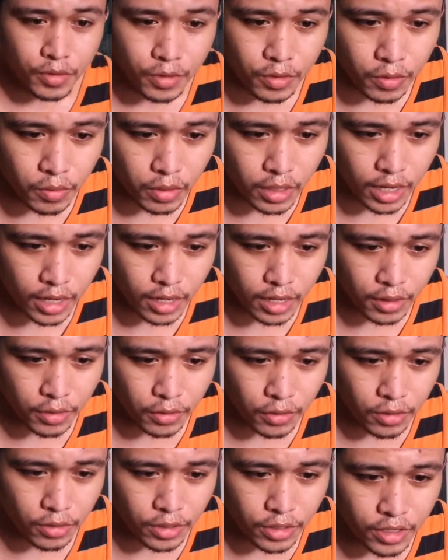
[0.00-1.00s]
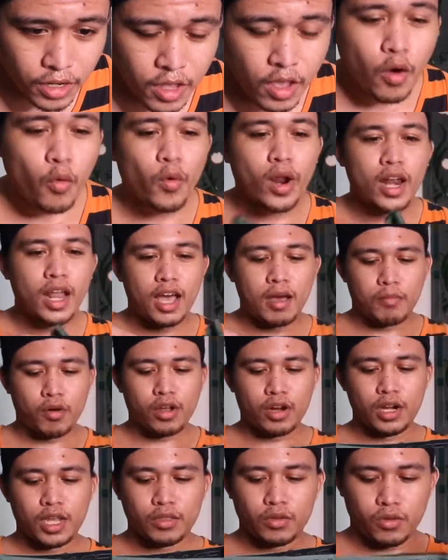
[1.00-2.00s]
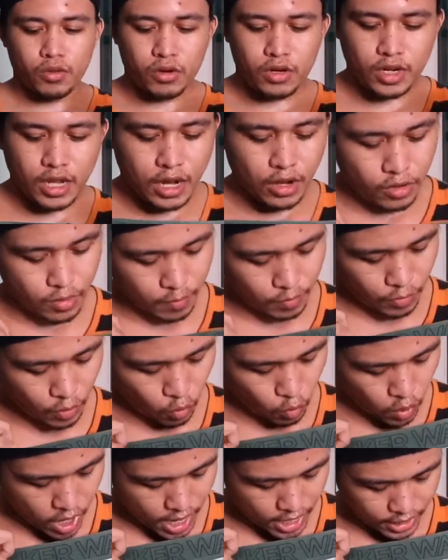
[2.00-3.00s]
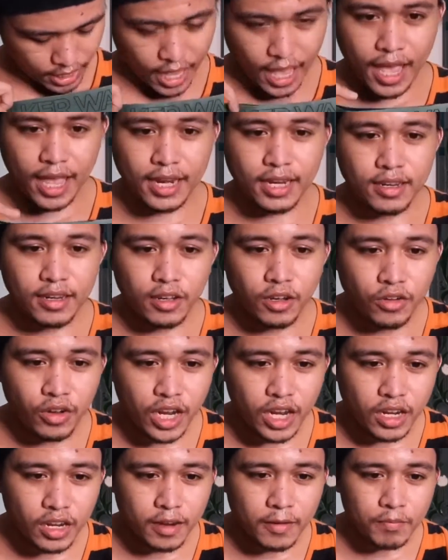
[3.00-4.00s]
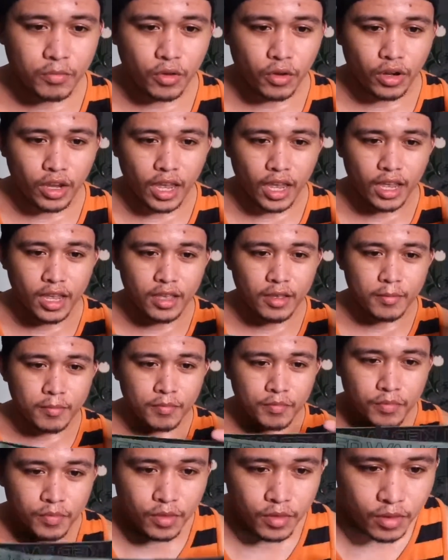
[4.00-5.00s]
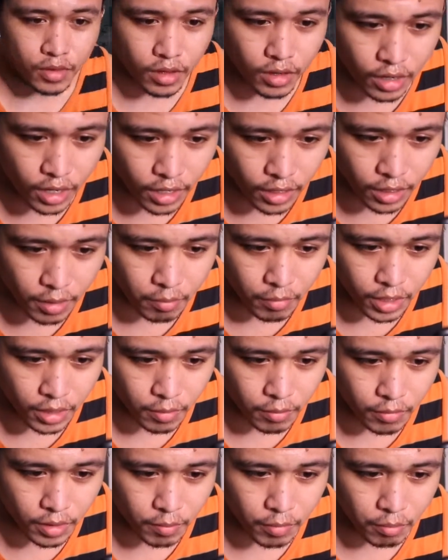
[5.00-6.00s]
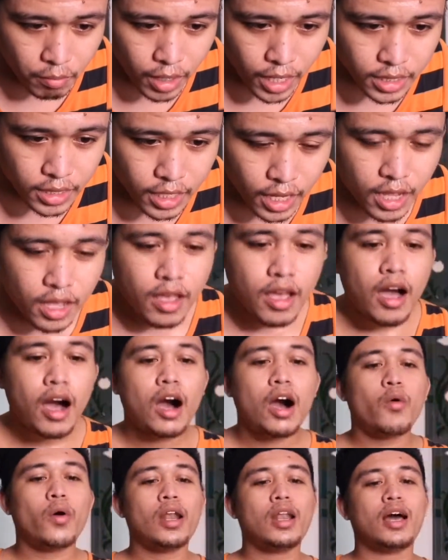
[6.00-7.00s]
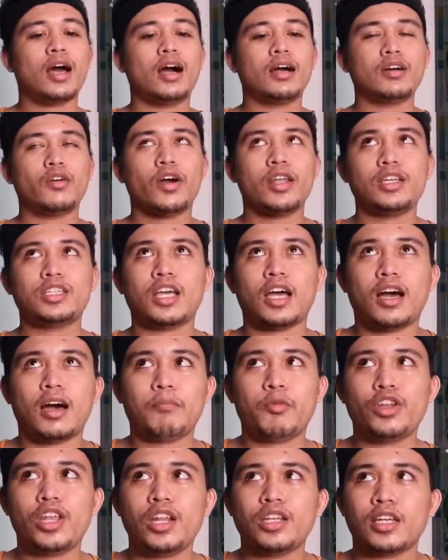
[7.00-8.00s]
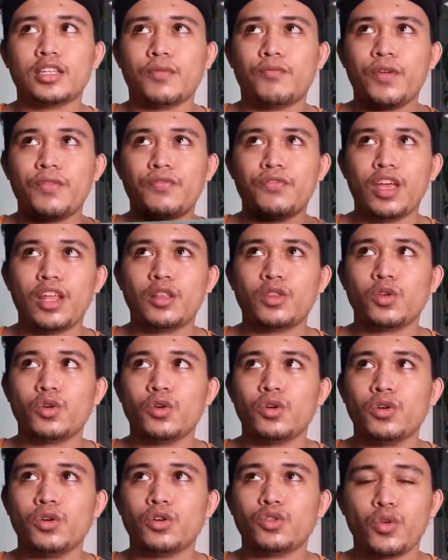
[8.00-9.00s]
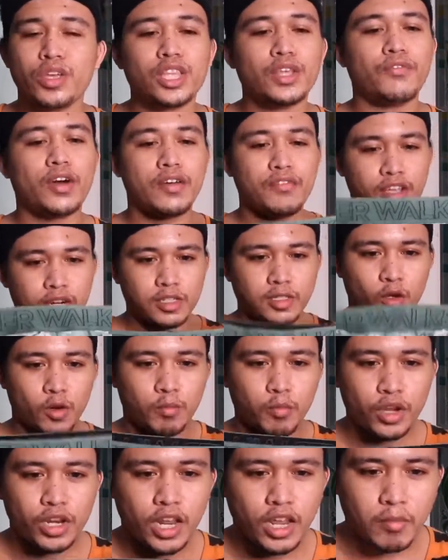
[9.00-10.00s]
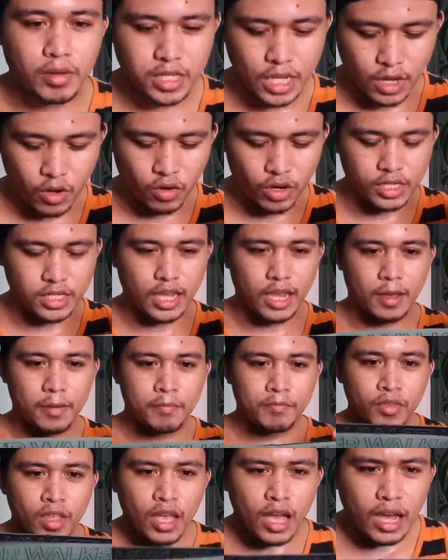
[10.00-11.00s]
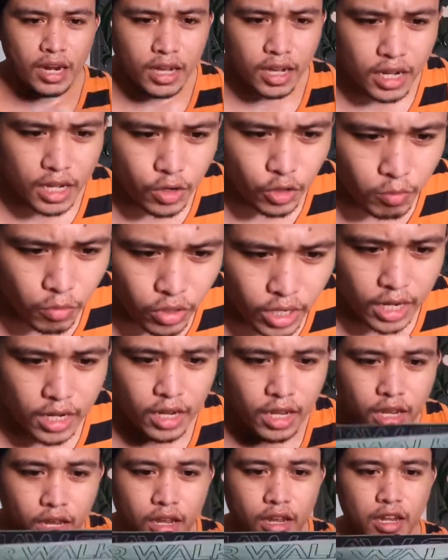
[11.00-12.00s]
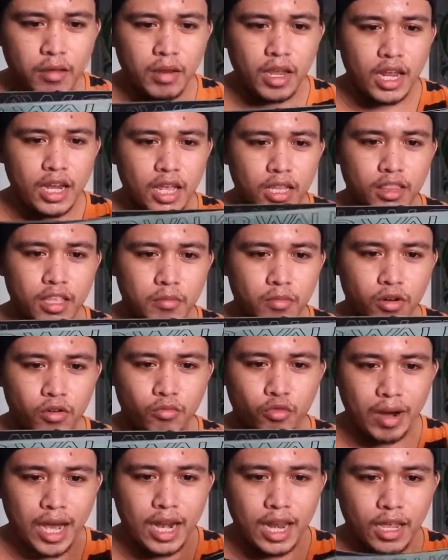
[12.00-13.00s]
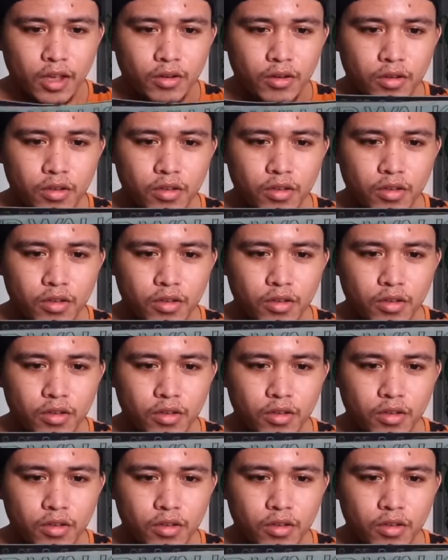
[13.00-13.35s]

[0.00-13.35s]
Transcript: wala ilang color wala mora ra nitong color karon white and green okay na gamay gamay pambata ah wala ang kuan siya pwede na siya sa 15 to 25 years old pwede masigo ni siya ala ka kanindot mo ani, ininat nimo o. oh.